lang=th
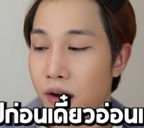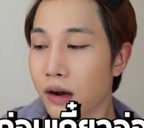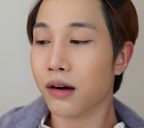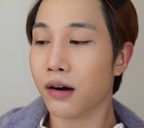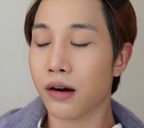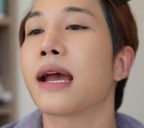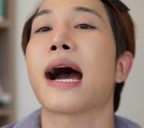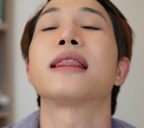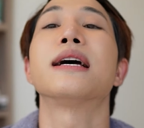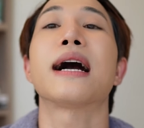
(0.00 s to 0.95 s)
เอออีก
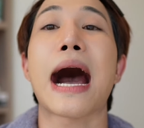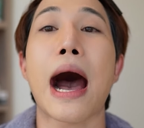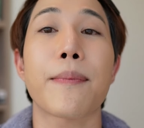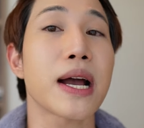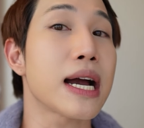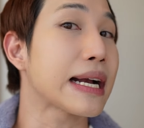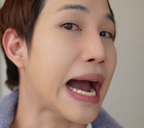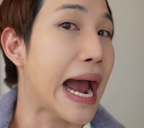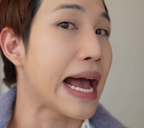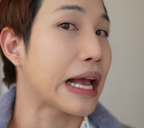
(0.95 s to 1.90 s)
อันนึงครับ ถ้าเกิด
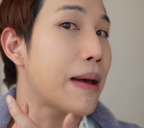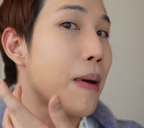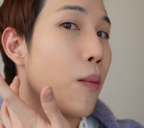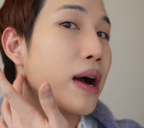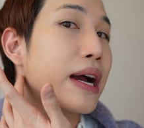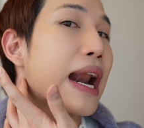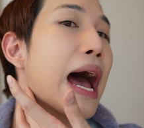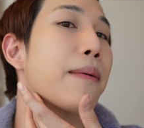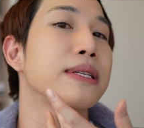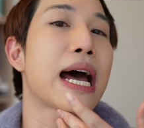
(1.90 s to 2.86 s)
ใครอยากให้แบบว่าก
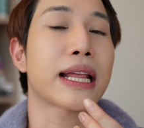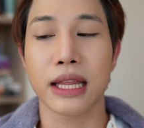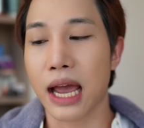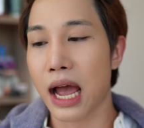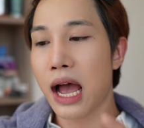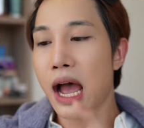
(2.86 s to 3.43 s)
รามชัดเนี่ย